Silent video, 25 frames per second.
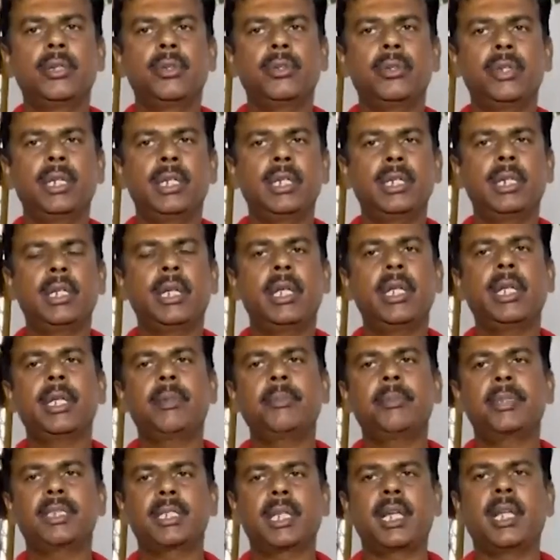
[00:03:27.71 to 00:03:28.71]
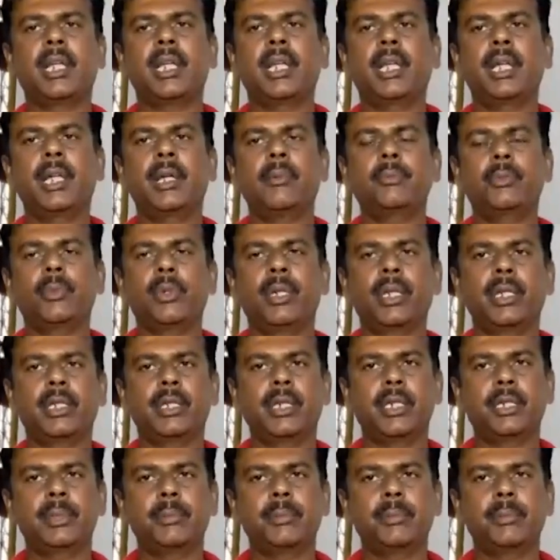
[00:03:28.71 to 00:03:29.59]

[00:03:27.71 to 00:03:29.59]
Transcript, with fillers: तो इनका एक मिसाल है पूरे